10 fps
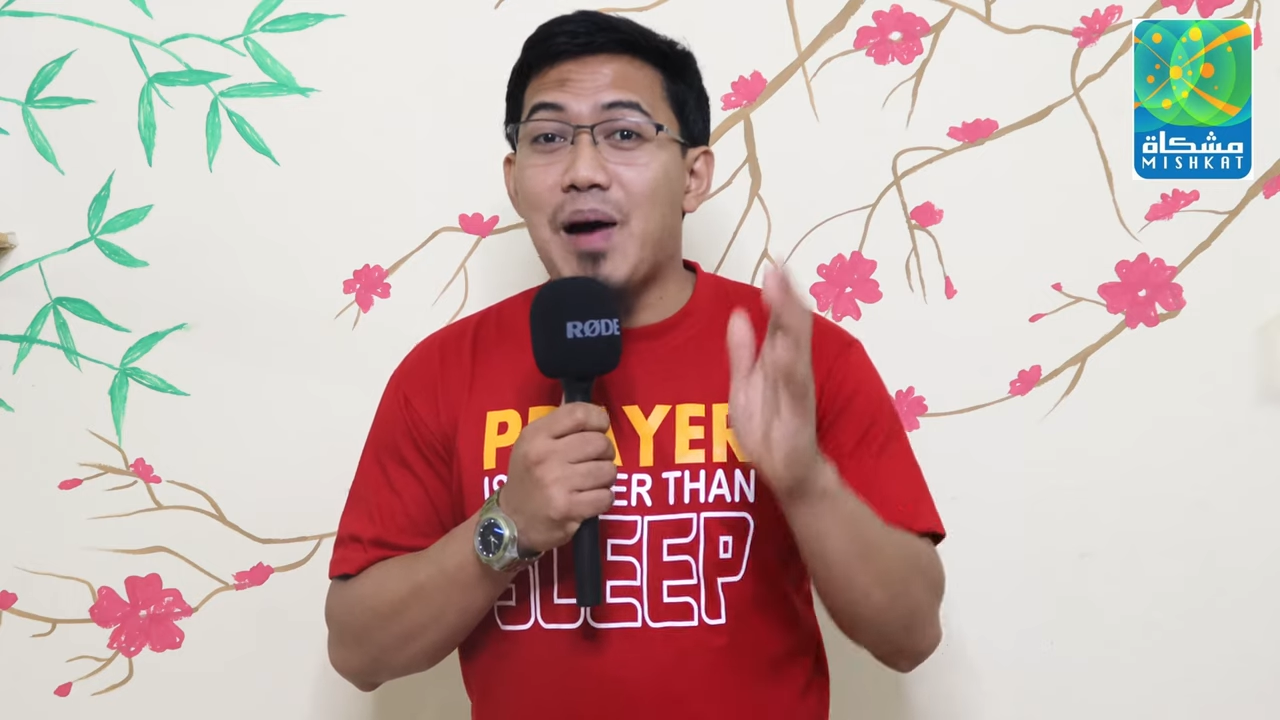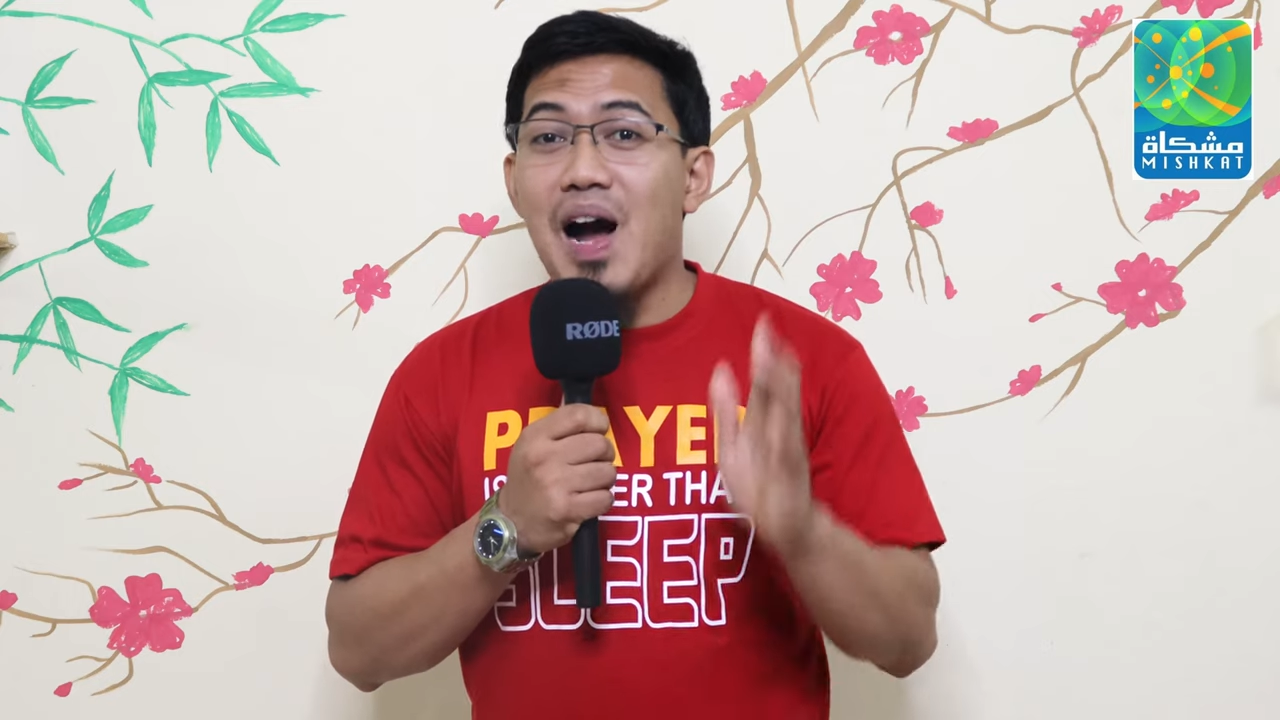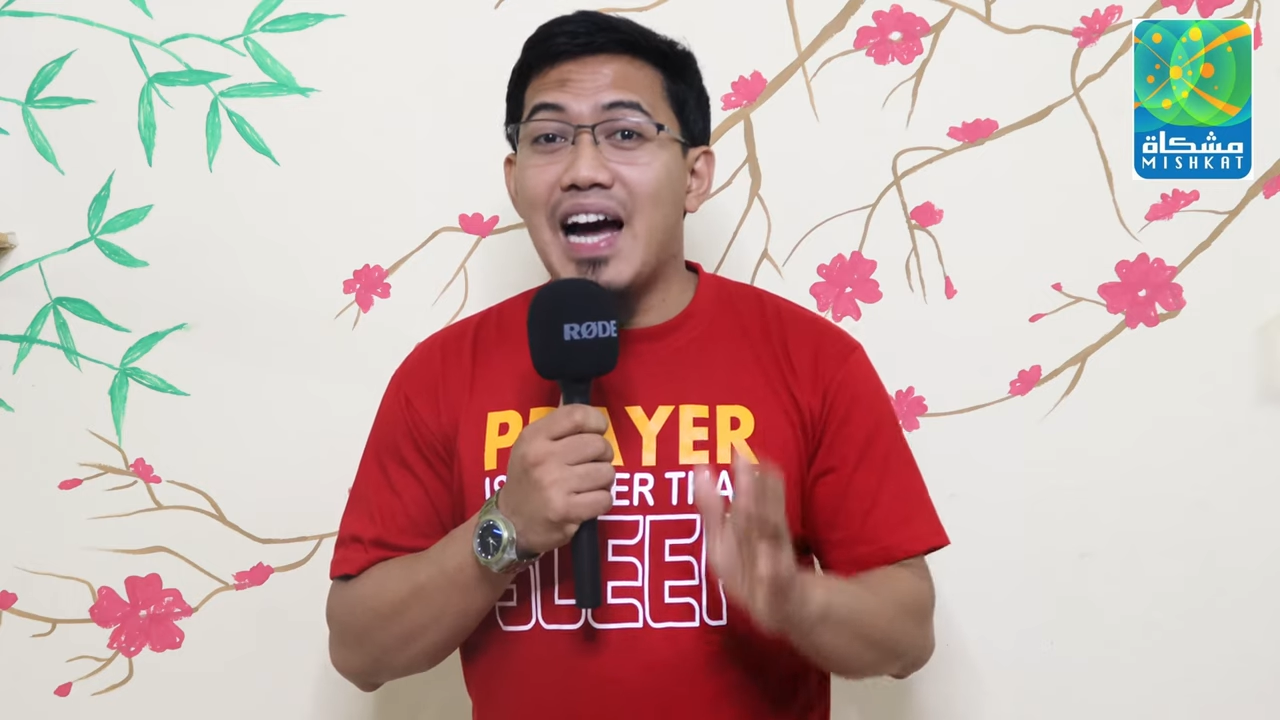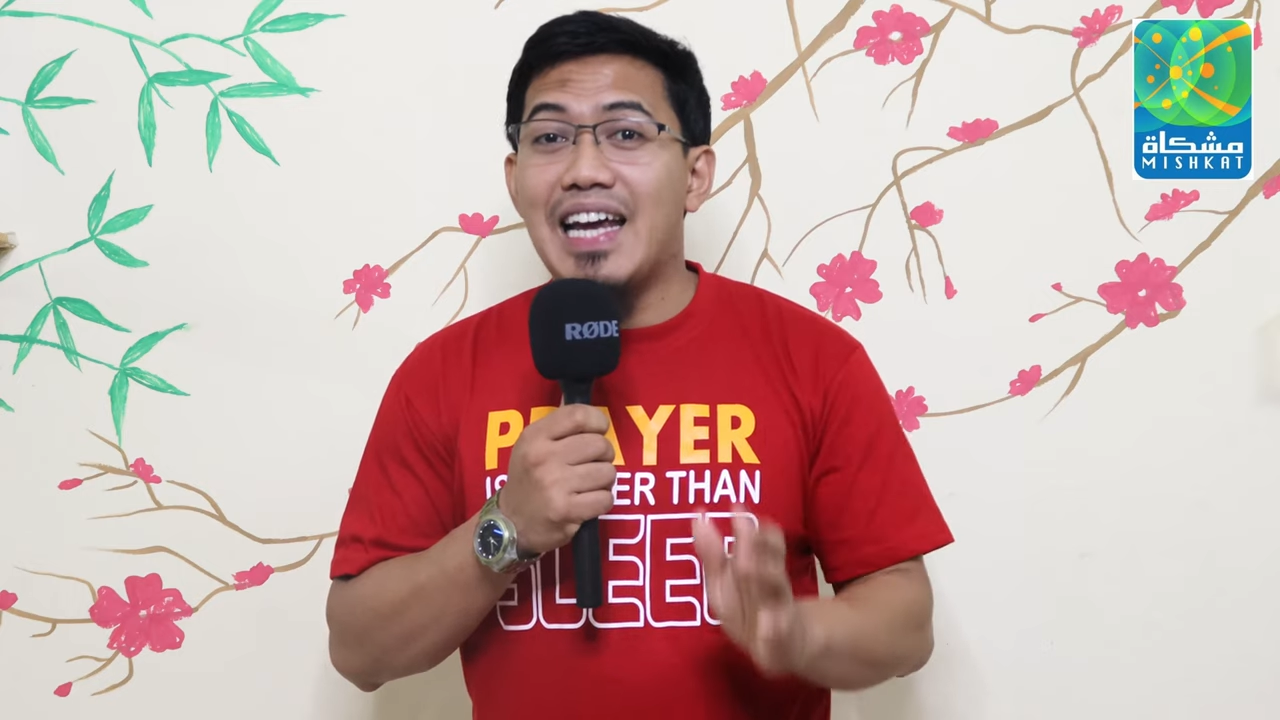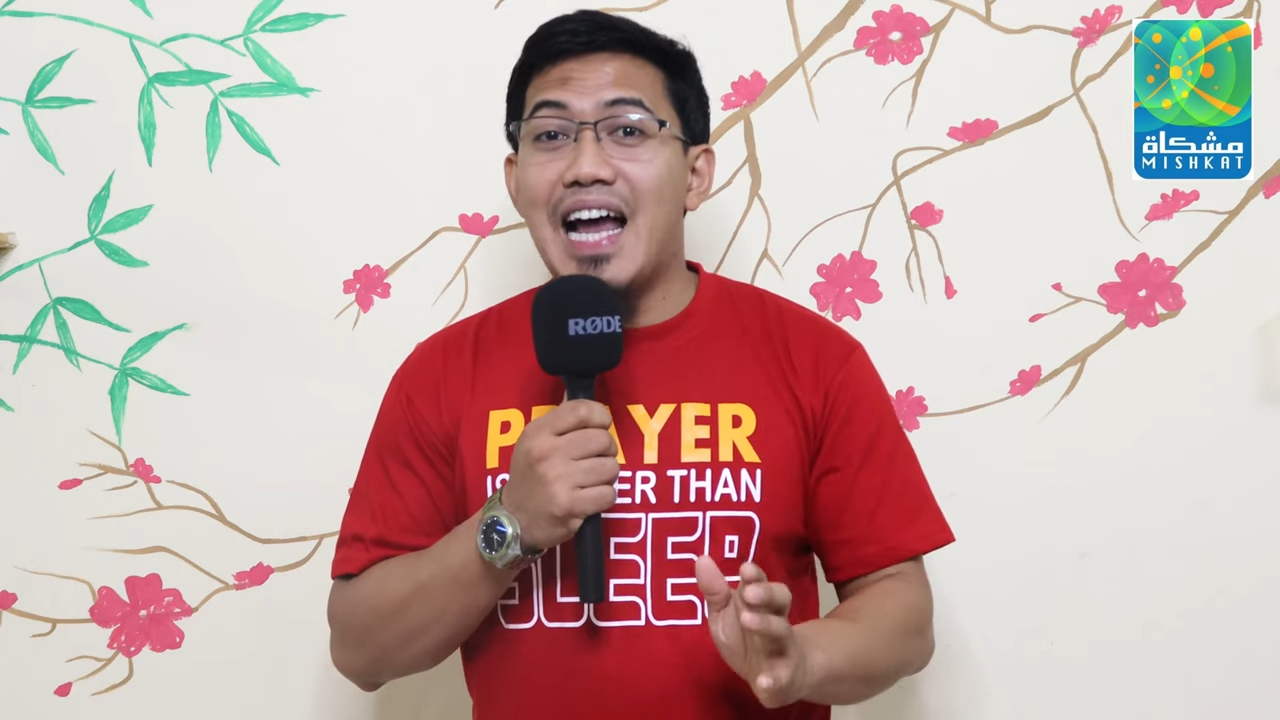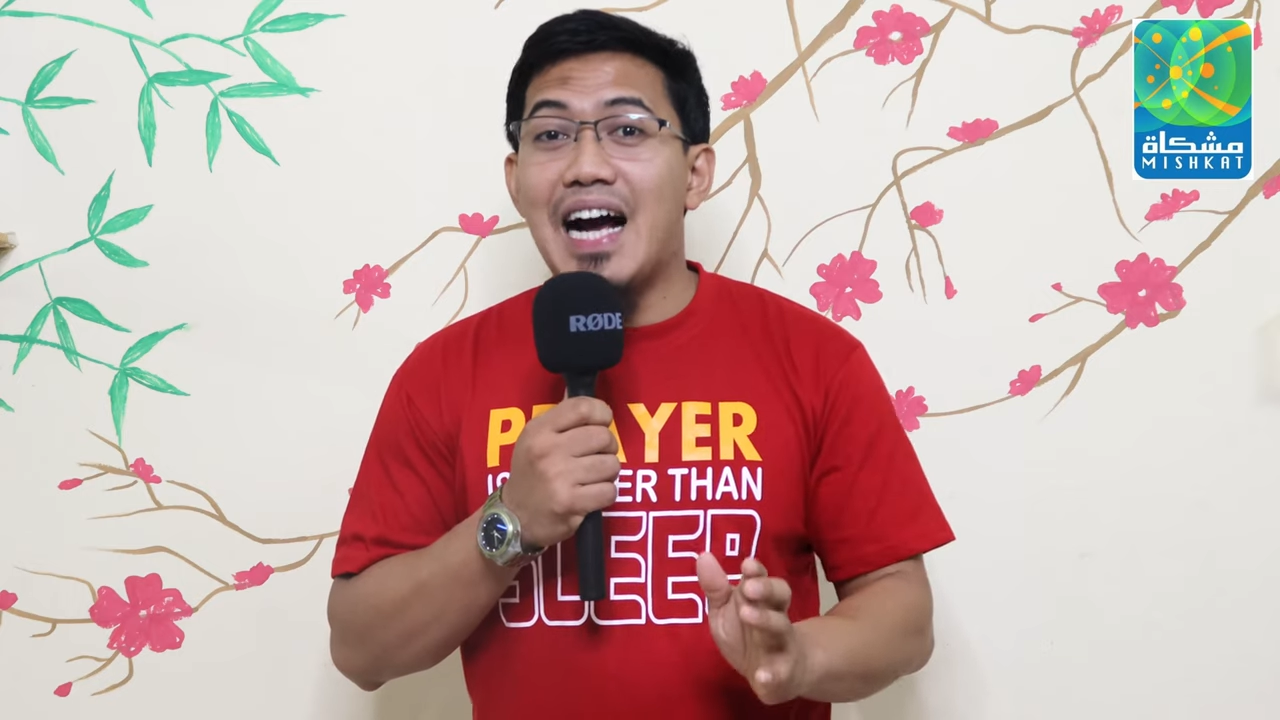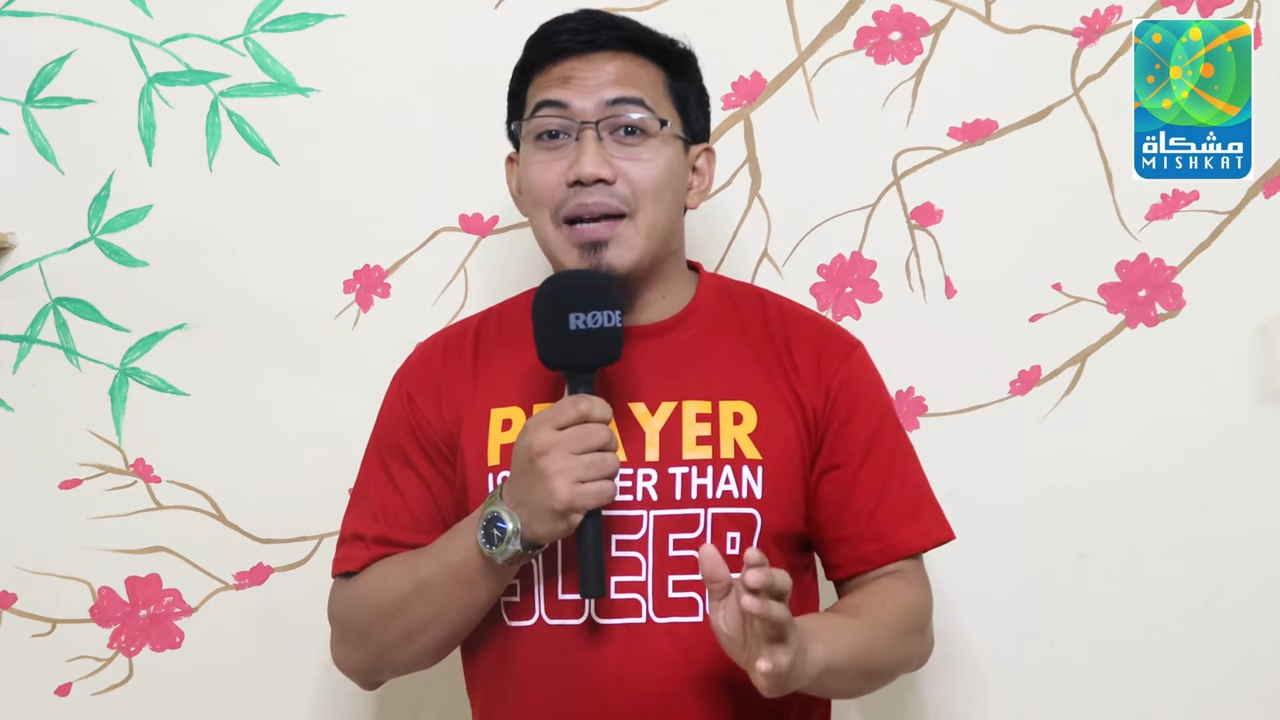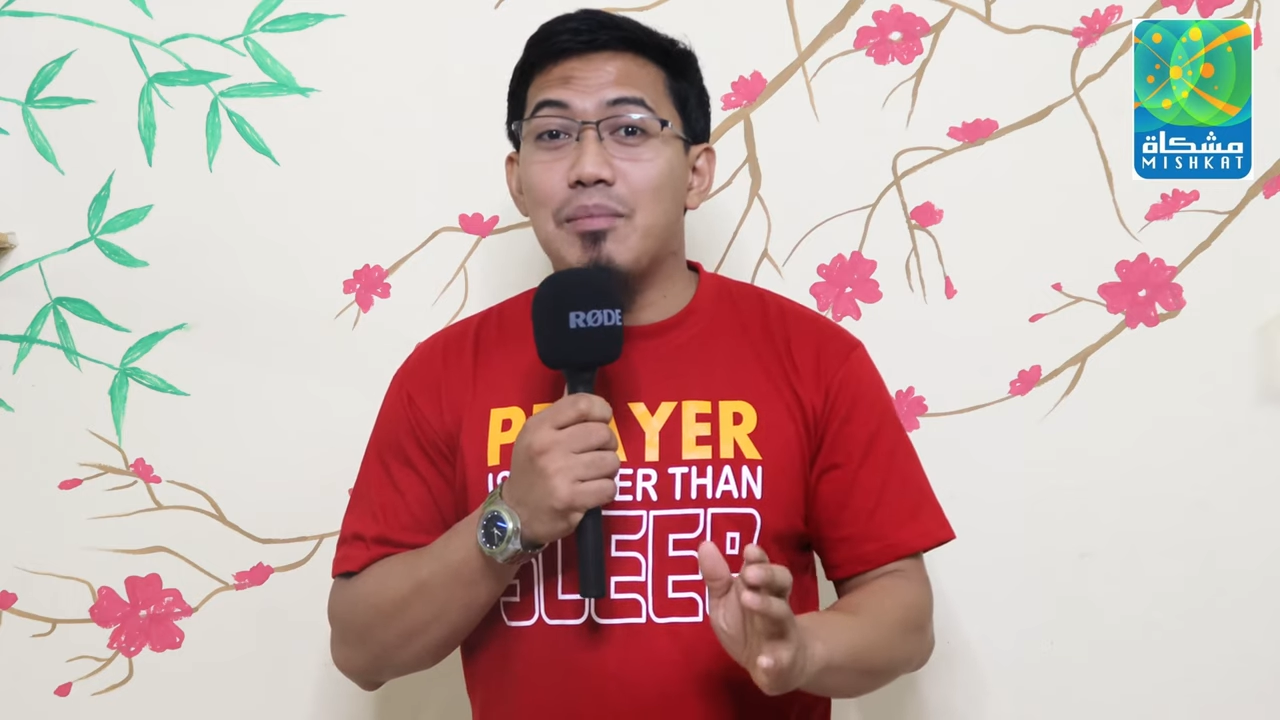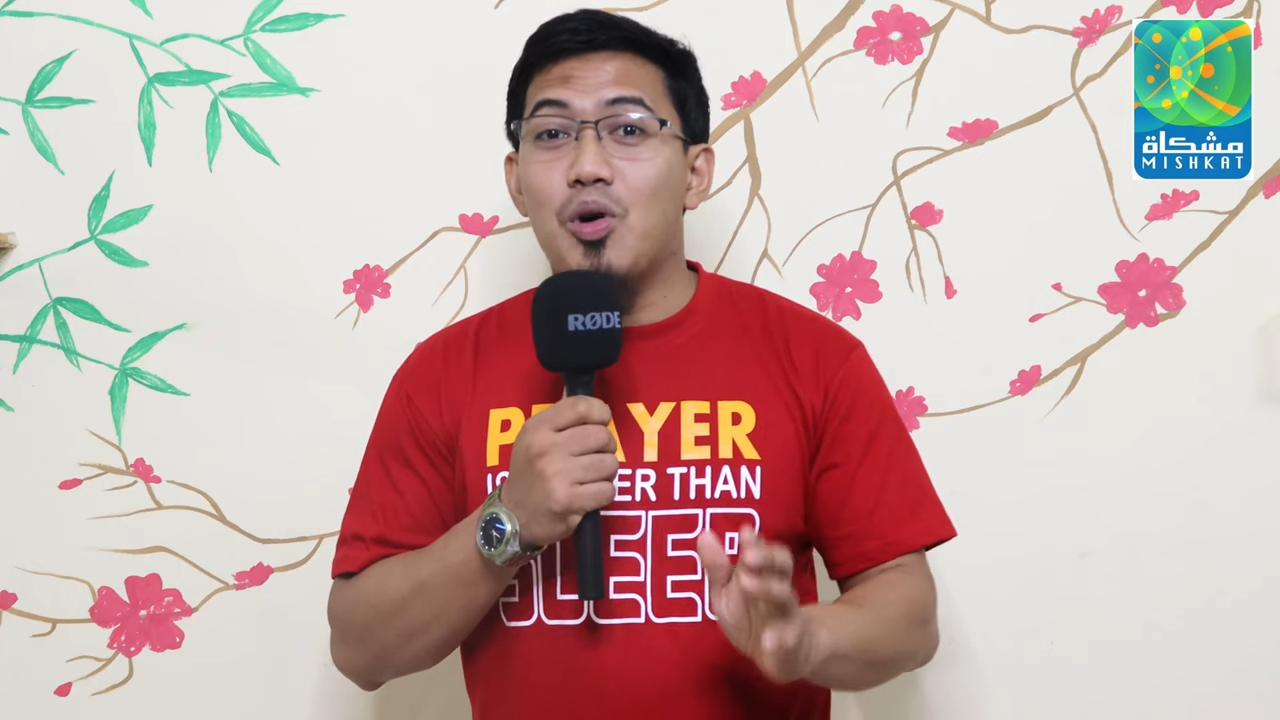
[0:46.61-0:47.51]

pangangailangan